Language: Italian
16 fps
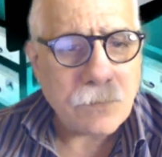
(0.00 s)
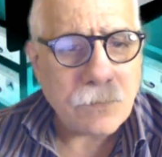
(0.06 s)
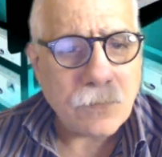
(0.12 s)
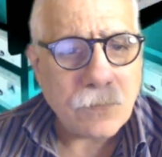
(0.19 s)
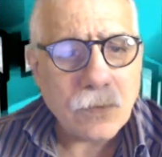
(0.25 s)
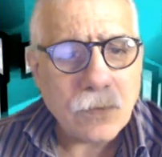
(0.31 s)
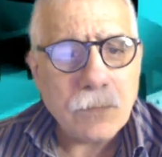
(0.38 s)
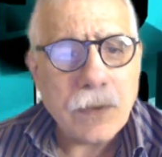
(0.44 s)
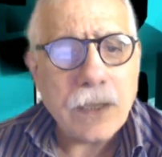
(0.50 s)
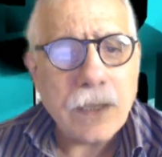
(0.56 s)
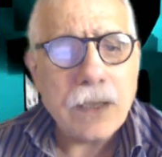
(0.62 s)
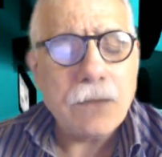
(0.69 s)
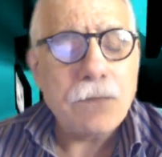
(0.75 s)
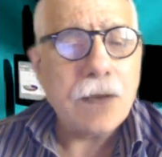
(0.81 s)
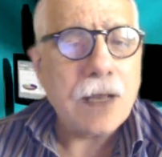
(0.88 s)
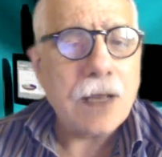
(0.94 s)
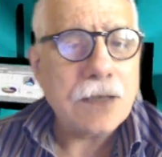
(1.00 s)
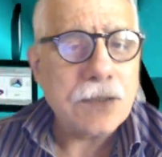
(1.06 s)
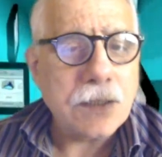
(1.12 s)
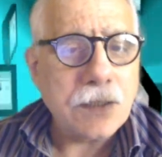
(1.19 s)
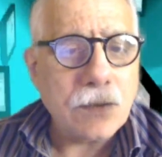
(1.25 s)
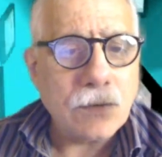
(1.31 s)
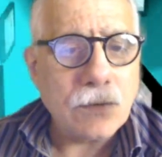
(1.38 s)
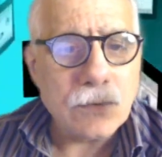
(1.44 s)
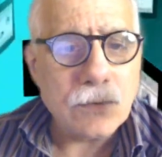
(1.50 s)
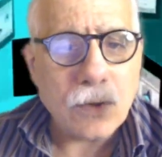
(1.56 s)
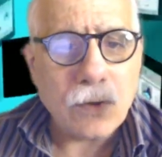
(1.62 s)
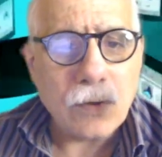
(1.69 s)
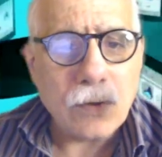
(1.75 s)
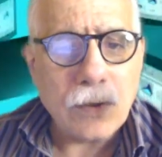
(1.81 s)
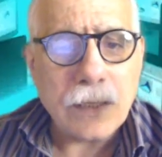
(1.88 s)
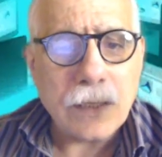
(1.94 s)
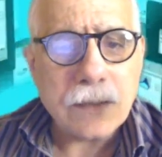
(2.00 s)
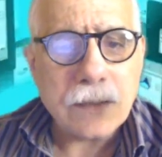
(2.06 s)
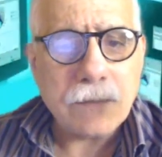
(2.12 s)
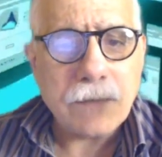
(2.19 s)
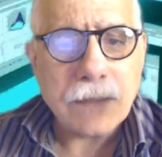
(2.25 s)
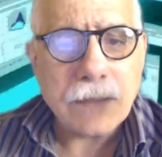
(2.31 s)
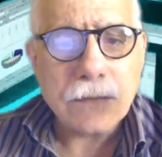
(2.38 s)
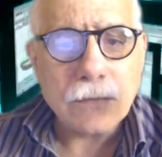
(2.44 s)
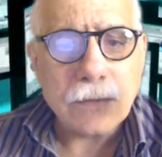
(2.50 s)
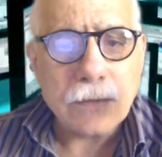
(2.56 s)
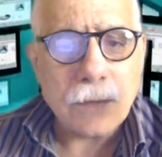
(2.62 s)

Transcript: di forme efficaci di controlli attraverso